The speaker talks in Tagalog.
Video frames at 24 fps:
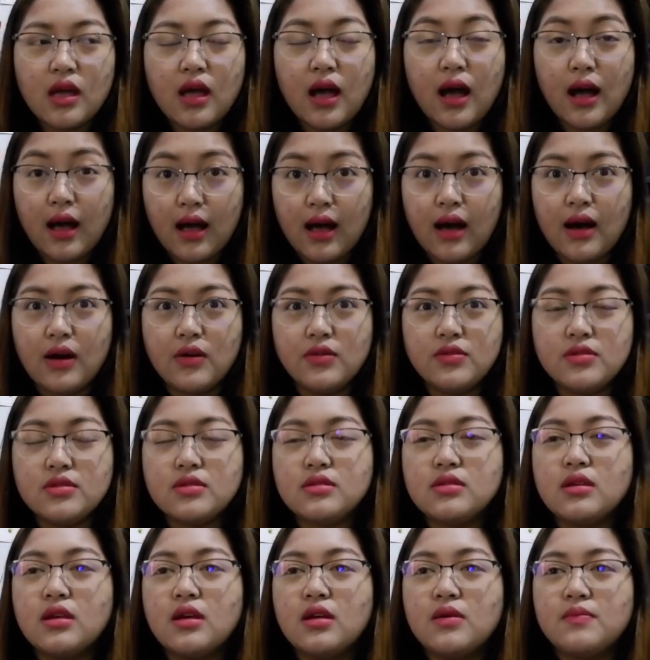account
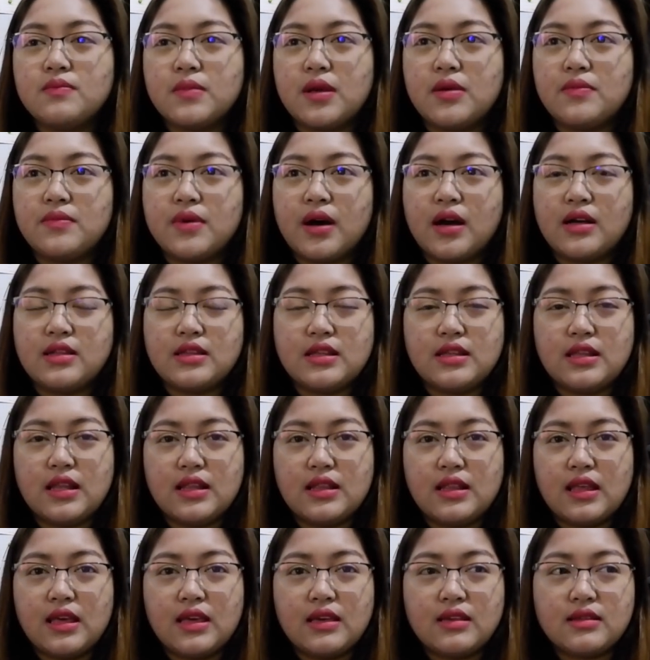may mga
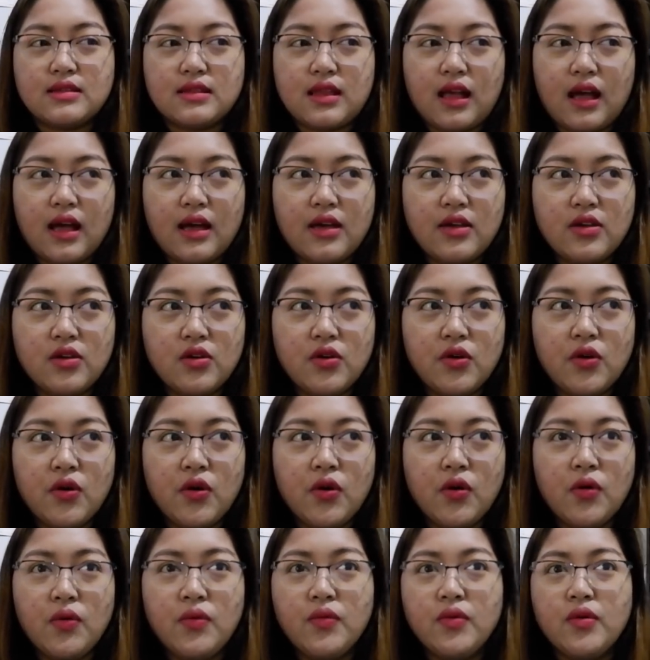nilalike
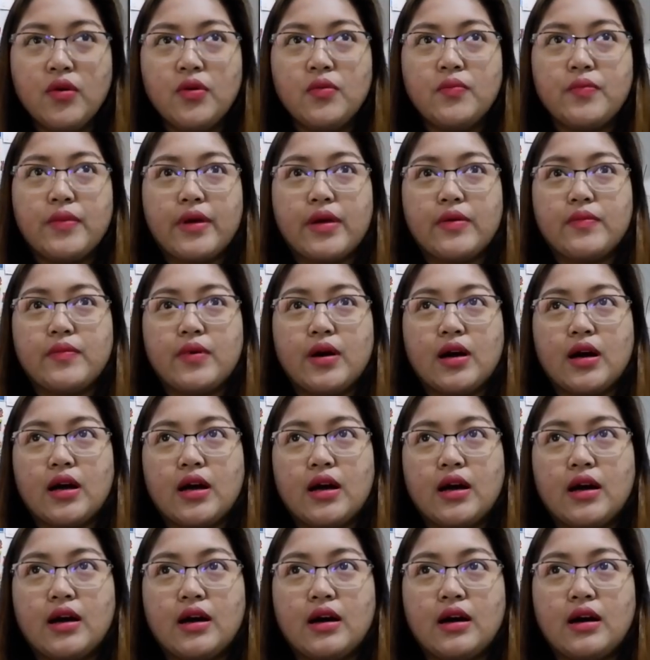tayo, may
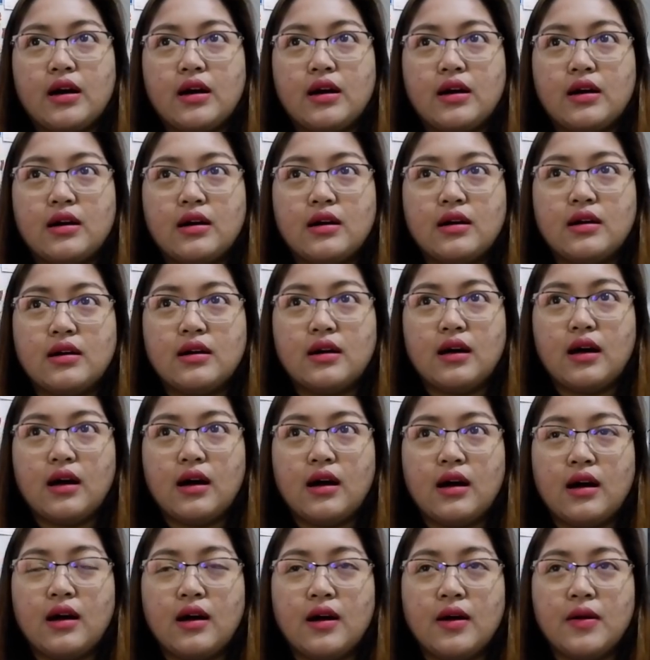mga,
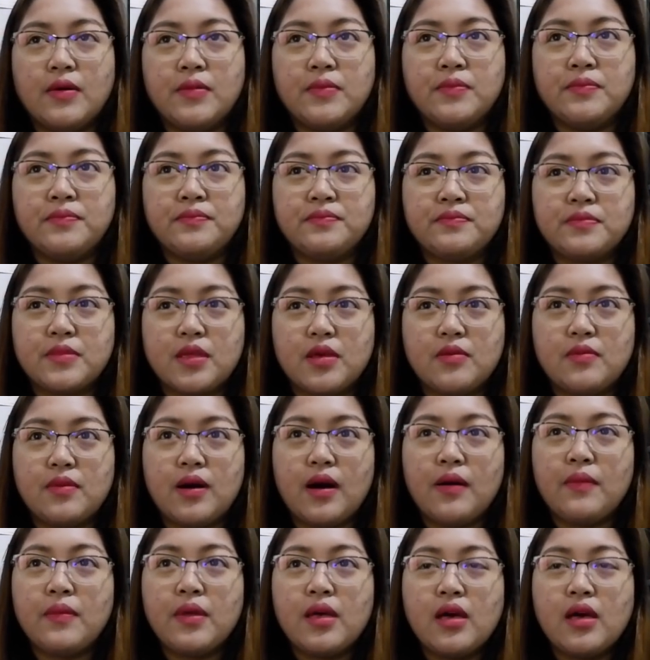um, ba diba?